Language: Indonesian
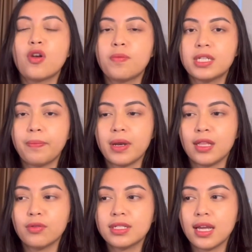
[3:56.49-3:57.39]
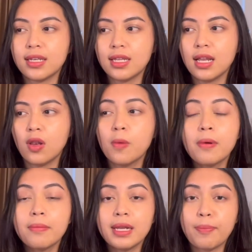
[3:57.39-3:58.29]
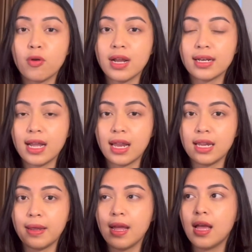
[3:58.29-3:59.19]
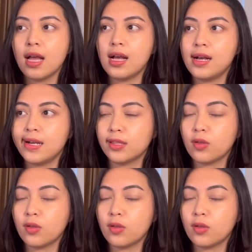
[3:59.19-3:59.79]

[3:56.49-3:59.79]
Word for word: dropshipper itu jadi lo membeli produk dari uh,